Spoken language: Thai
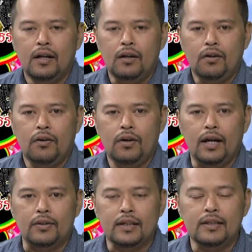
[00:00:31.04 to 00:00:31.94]
โอ
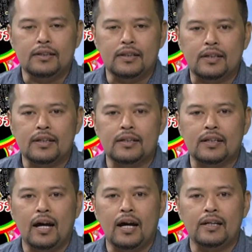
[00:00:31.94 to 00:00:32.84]
แล้วทินที่เกิด
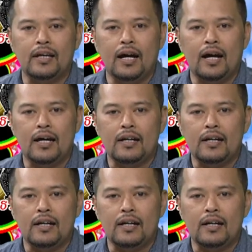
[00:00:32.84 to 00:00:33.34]
กายา